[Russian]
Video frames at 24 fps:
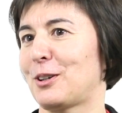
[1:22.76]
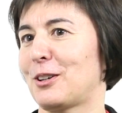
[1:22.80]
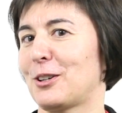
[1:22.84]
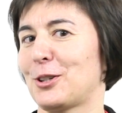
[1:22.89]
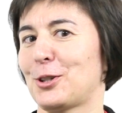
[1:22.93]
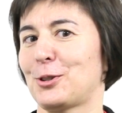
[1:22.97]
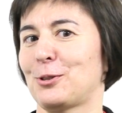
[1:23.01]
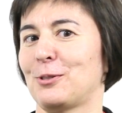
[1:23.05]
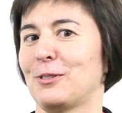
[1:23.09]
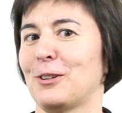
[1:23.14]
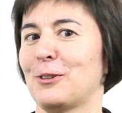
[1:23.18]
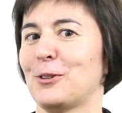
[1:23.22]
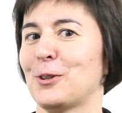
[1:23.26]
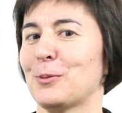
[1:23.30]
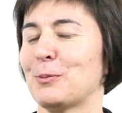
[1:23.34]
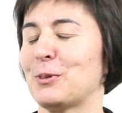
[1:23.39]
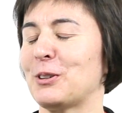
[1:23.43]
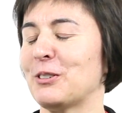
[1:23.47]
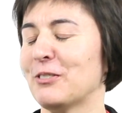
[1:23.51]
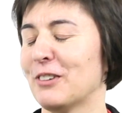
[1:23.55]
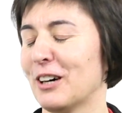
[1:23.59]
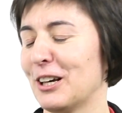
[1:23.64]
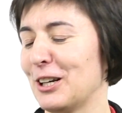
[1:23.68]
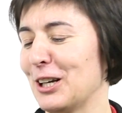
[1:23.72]
хорошо на нем
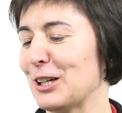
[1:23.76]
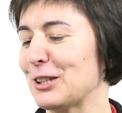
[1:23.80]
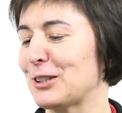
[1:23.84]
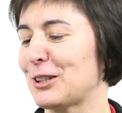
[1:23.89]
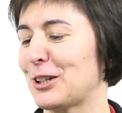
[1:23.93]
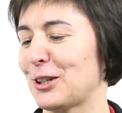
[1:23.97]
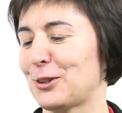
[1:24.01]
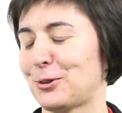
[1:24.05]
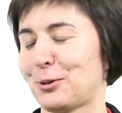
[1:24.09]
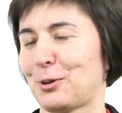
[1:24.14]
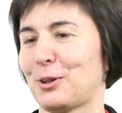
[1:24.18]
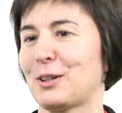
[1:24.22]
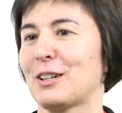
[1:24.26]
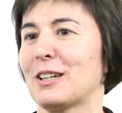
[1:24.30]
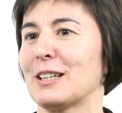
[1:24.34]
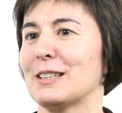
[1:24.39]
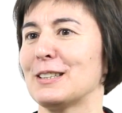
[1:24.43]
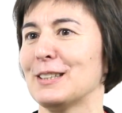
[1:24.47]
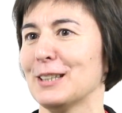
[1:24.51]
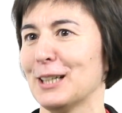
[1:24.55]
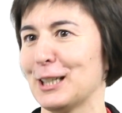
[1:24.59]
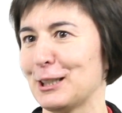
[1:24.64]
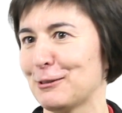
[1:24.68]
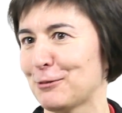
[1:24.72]
говорят, которые
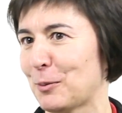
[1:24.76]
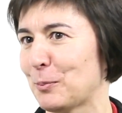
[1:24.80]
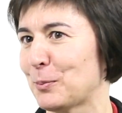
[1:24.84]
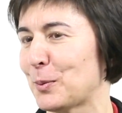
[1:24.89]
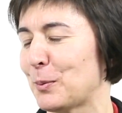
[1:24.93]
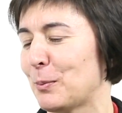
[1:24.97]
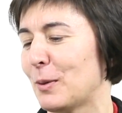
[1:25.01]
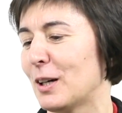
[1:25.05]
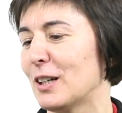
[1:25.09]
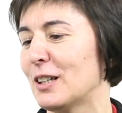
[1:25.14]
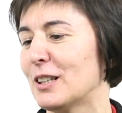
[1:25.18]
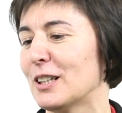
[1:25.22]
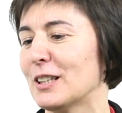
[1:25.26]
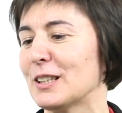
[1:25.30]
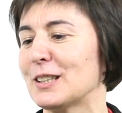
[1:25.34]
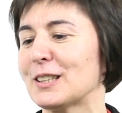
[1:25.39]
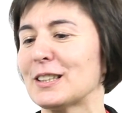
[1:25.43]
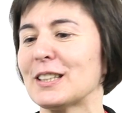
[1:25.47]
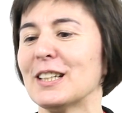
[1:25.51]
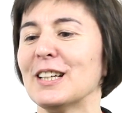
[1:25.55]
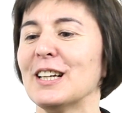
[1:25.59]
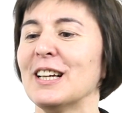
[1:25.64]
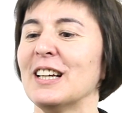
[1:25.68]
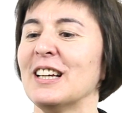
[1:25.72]
хотят вам
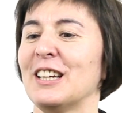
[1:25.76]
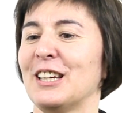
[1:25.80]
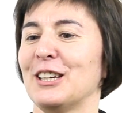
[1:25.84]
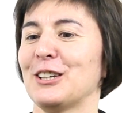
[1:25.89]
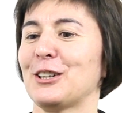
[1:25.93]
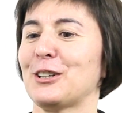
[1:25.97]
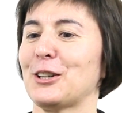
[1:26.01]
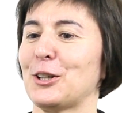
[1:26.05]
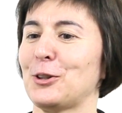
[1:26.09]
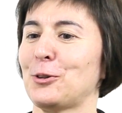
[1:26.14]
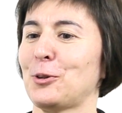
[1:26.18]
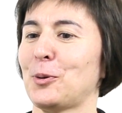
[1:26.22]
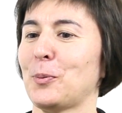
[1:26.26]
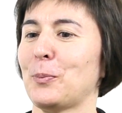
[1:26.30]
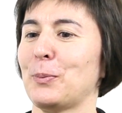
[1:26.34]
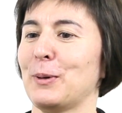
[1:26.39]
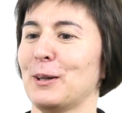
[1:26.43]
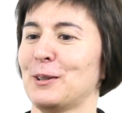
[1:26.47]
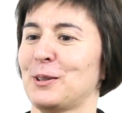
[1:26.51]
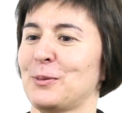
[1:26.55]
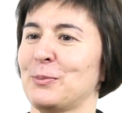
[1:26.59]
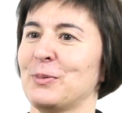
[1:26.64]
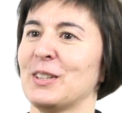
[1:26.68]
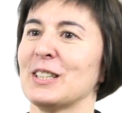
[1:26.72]
помогать и которые
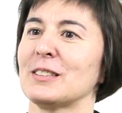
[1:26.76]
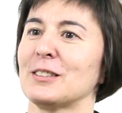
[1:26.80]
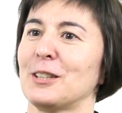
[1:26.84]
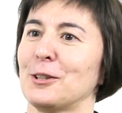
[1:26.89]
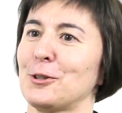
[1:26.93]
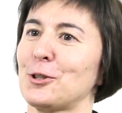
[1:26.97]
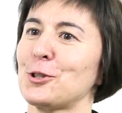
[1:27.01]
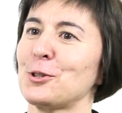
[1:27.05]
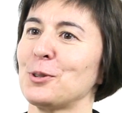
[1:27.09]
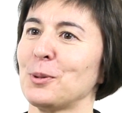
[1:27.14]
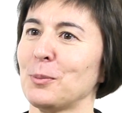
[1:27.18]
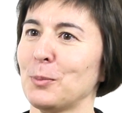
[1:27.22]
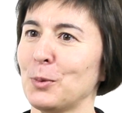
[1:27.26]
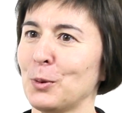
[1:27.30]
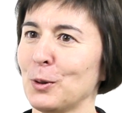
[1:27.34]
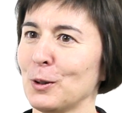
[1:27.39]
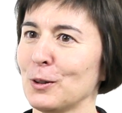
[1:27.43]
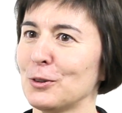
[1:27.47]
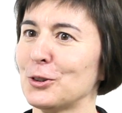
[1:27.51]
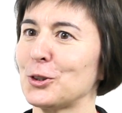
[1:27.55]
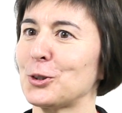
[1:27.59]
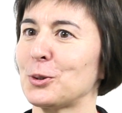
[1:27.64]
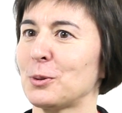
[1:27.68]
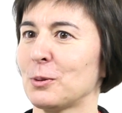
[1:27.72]
при этом достаточно
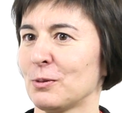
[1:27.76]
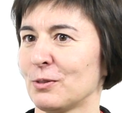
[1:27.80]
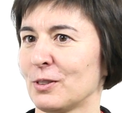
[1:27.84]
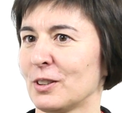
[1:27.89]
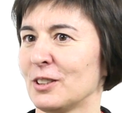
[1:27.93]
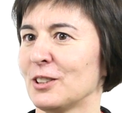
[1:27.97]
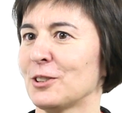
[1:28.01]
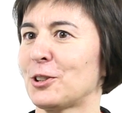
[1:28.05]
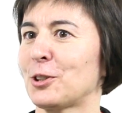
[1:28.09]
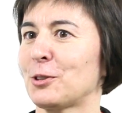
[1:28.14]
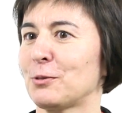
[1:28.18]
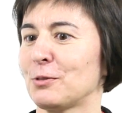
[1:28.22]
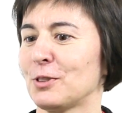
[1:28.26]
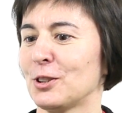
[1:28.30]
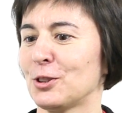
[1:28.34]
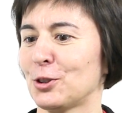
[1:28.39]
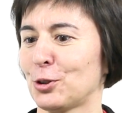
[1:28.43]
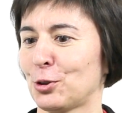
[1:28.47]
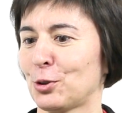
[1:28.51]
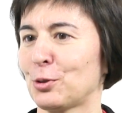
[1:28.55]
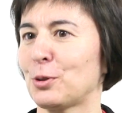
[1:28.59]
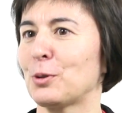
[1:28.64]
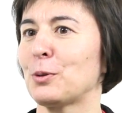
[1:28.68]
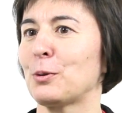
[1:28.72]
молоды, чтобы выдерживать
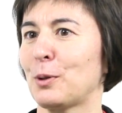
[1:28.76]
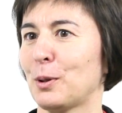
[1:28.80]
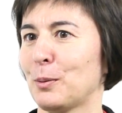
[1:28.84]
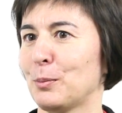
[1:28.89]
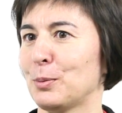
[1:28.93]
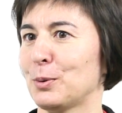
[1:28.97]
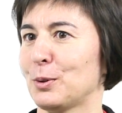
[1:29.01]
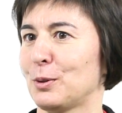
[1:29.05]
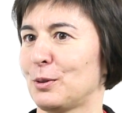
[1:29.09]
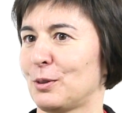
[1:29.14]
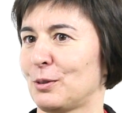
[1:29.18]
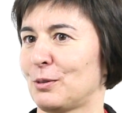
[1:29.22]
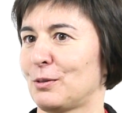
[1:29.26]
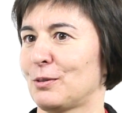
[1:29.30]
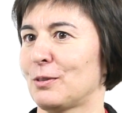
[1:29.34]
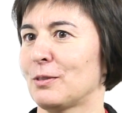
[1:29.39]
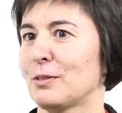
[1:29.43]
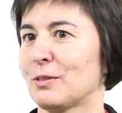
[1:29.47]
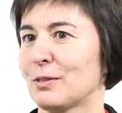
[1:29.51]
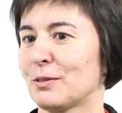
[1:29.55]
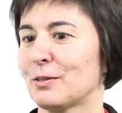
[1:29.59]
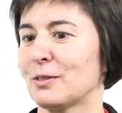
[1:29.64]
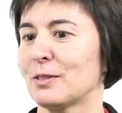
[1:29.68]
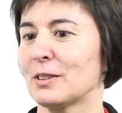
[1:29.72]
тяжелую работу
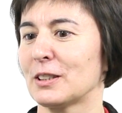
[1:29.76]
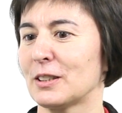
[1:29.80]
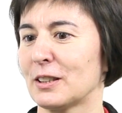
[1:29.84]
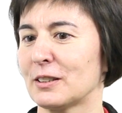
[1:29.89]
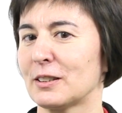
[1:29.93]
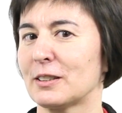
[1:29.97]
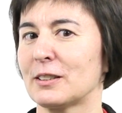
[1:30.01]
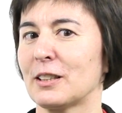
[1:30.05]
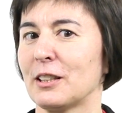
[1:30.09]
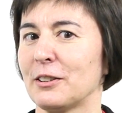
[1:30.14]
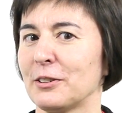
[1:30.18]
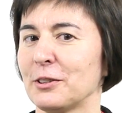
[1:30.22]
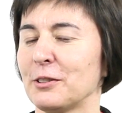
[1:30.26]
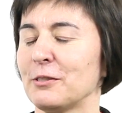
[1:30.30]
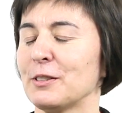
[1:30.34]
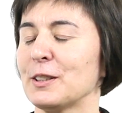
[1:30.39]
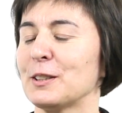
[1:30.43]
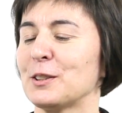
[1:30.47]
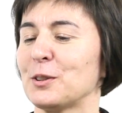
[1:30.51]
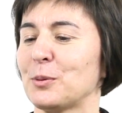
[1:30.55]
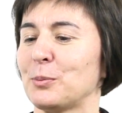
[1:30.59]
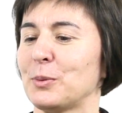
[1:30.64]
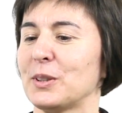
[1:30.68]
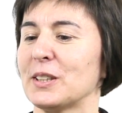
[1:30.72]
с,
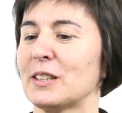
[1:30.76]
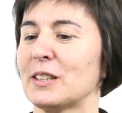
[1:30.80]
лингвистами и